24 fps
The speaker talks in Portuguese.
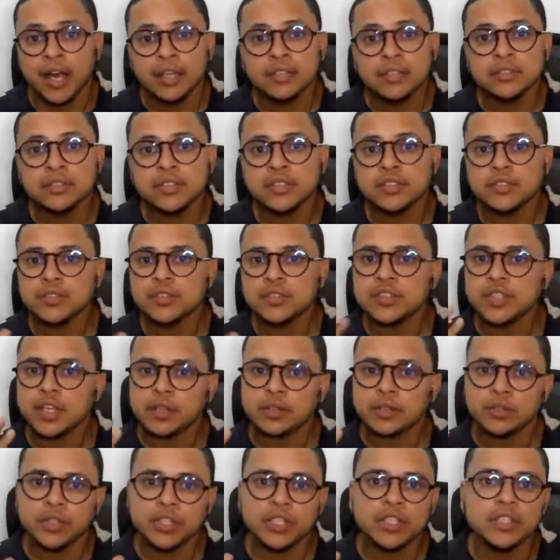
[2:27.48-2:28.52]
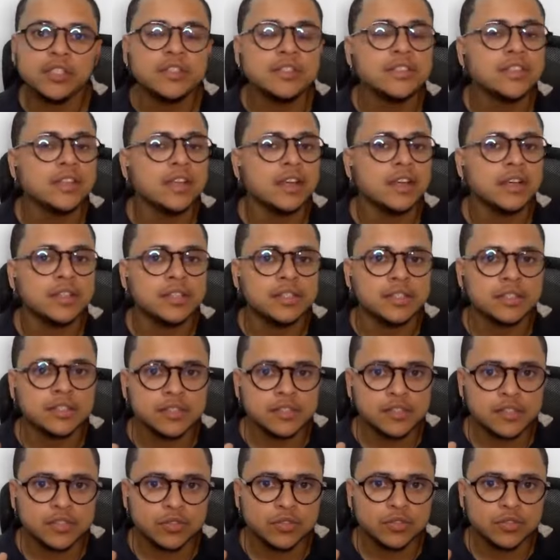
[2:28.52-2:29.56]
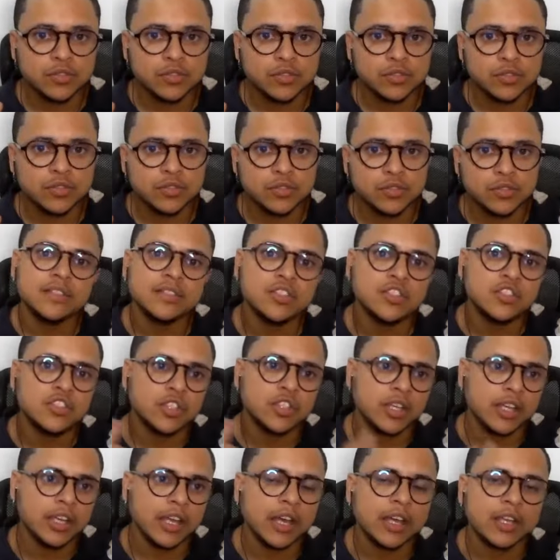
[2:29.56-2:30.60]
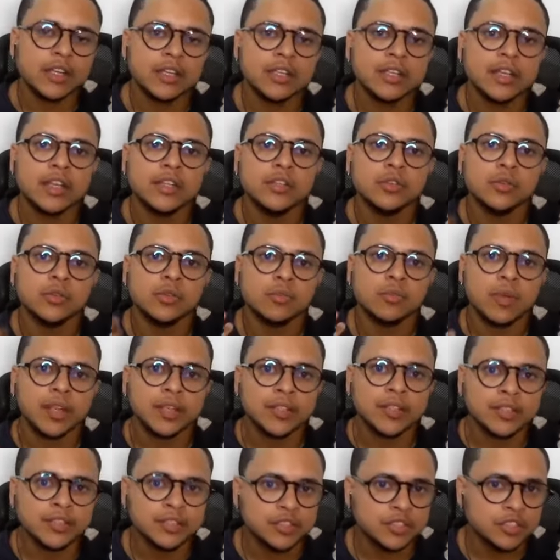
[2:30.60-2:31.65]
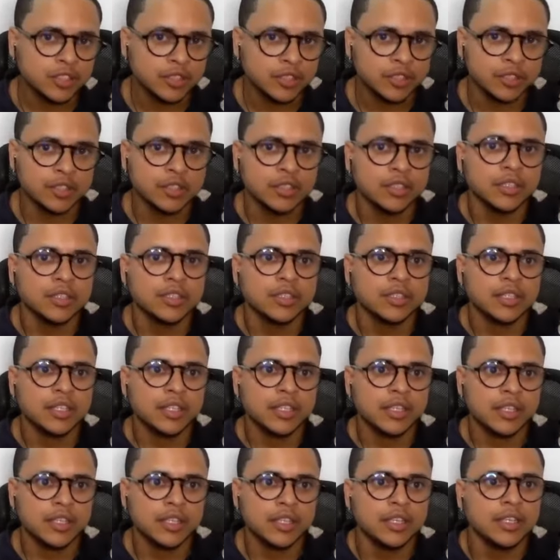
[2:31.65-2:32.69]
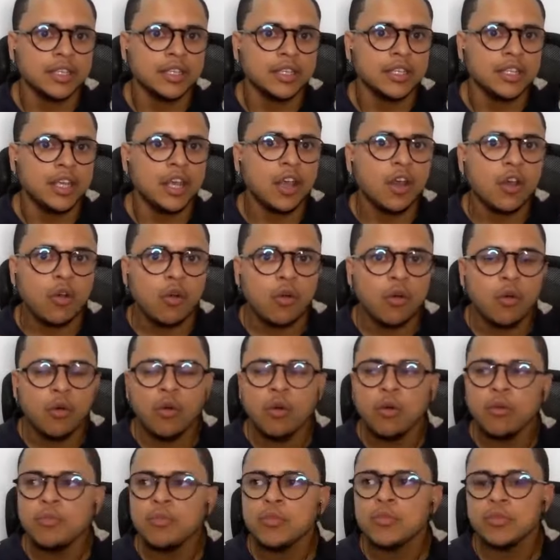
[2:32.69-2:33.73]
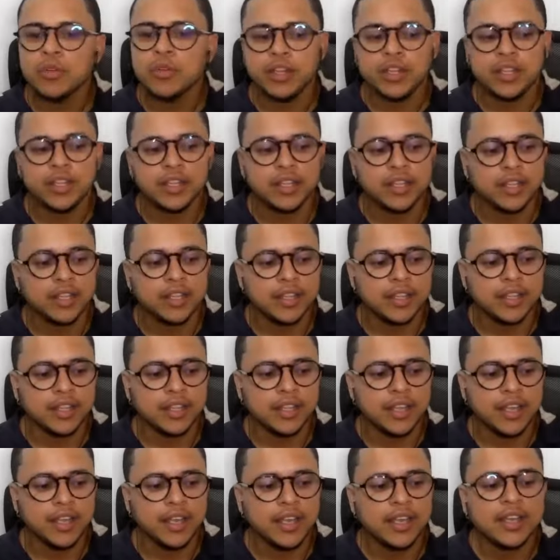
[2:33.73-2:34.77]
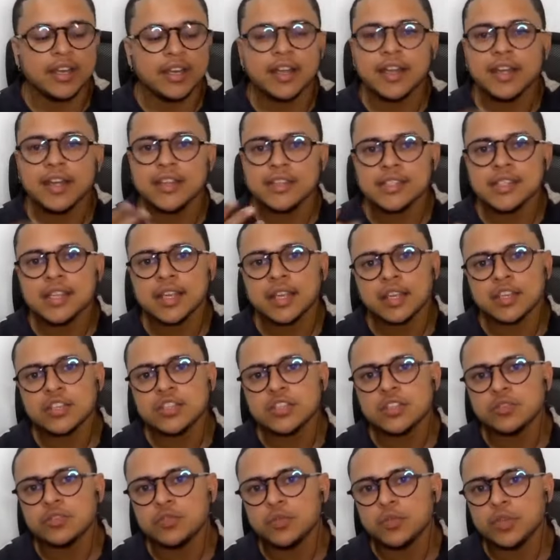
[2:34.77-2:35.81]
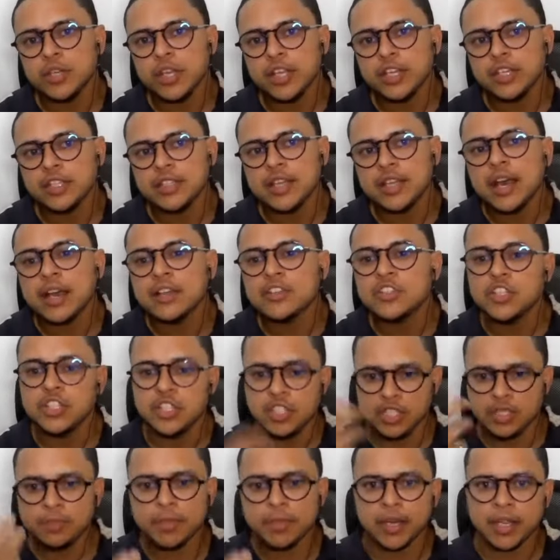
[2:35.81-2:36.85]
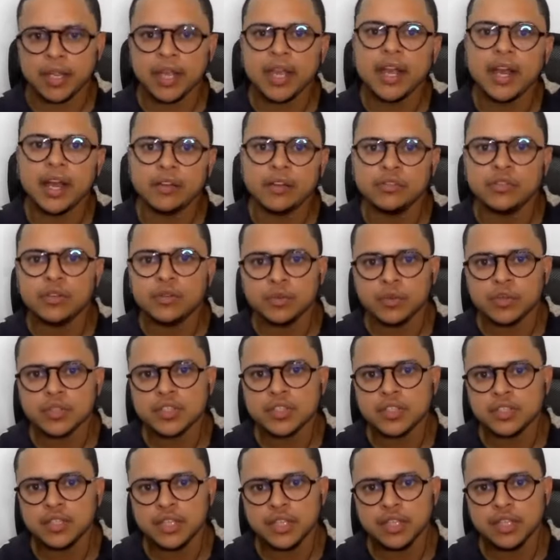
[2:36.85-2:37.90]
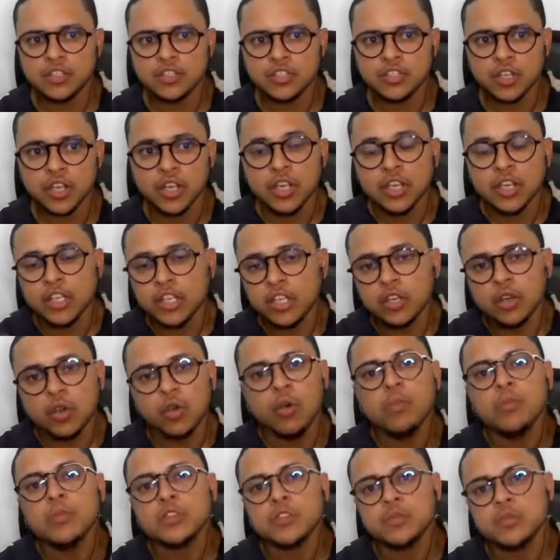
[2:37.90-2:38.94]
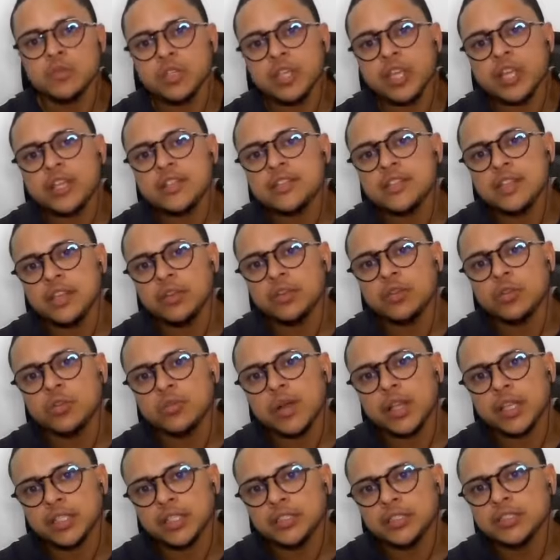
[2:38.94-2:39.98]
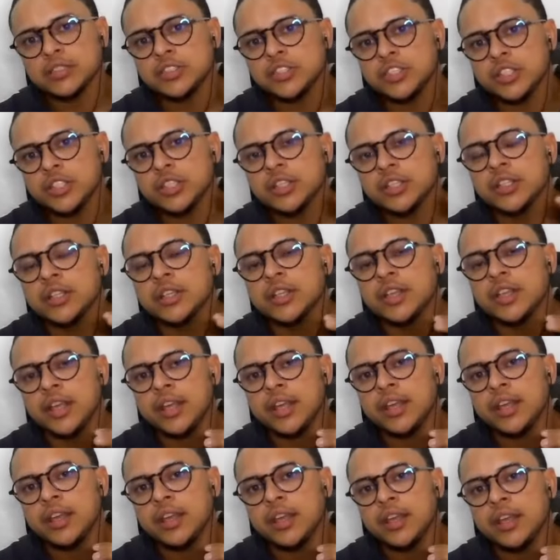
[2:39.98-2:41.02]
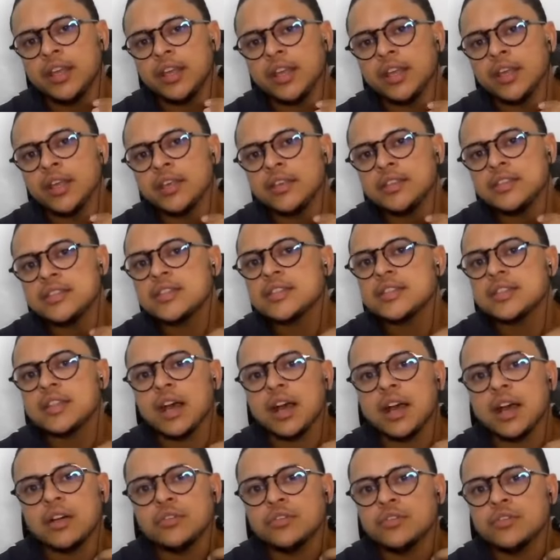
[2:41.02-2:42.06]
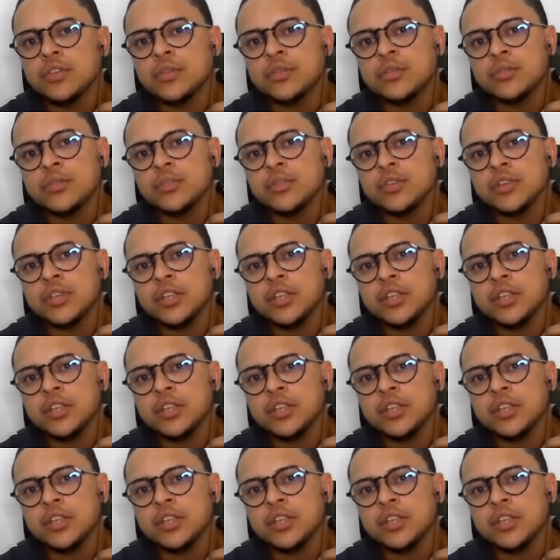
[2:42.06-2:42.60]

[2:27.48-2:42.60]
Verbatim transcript: antes do século XV, antes dos ingleses chegarem na Yorubalândia, né, e como é, era essa questão de mulheridade que pregava o Ocidente e como as mulheres na Yorubalândia é, estavam